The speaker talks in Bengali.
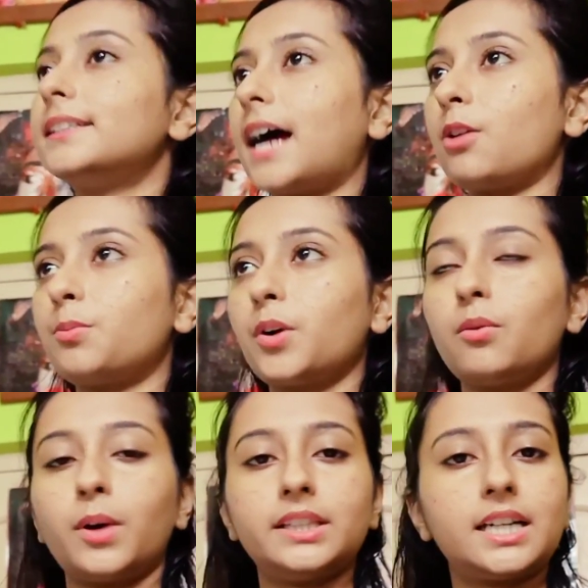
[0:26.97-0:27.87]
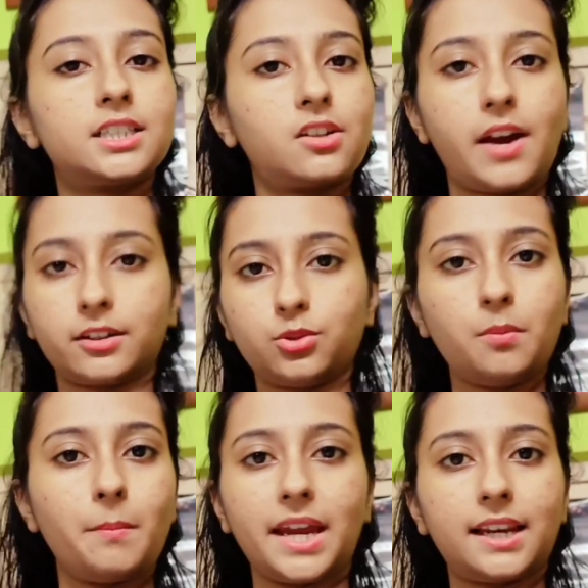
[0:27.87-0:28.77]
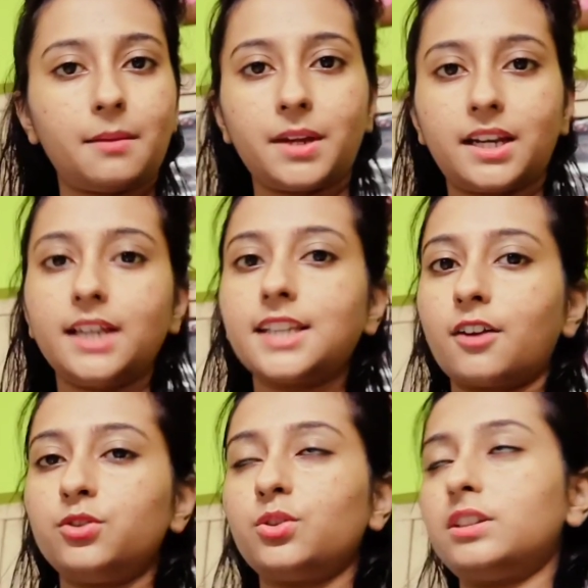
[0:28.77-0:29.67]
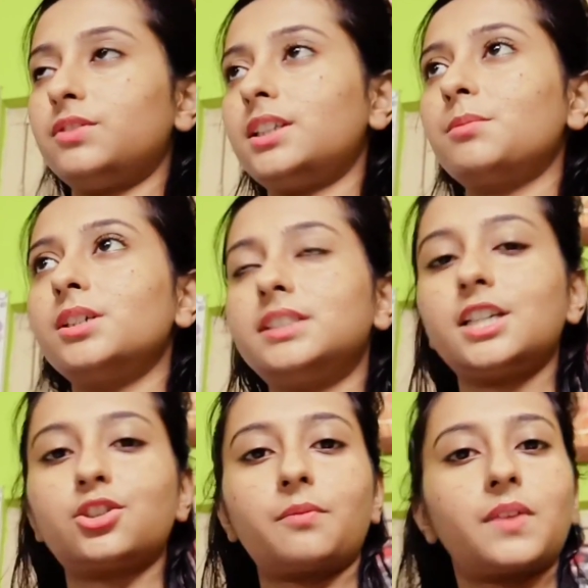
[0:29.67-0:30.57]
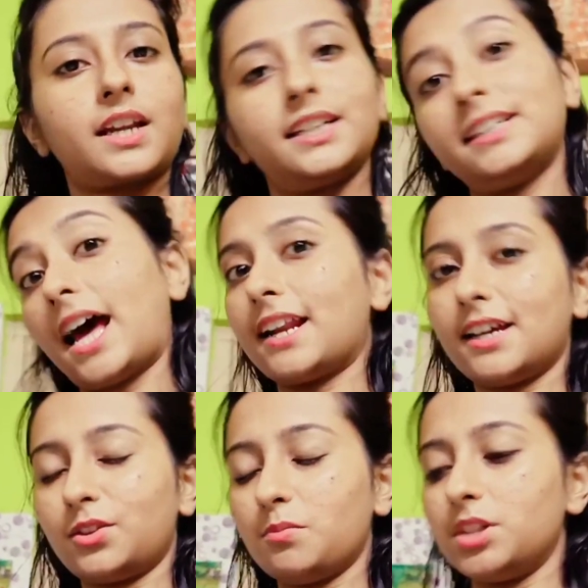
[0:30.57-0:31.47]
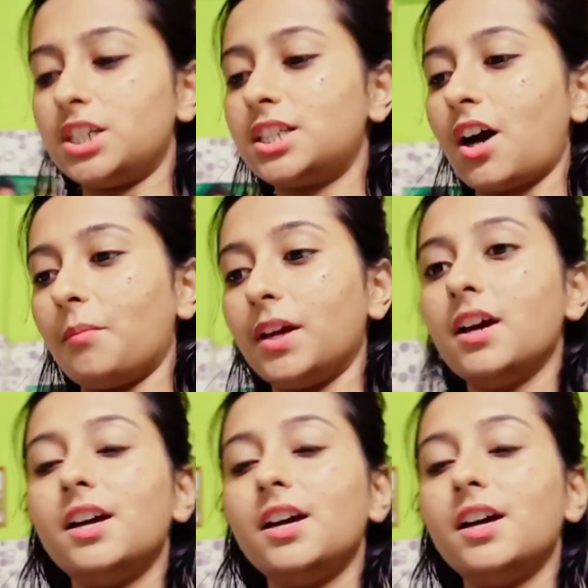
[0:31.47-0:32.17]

তার উপরে ওয়েদার ছিল একদম মেঘলা মেঘলা জানোই তো টিভিতে বলেছে এই সপ্তাহ নাকি টানা একদম বৃষ্টি হবে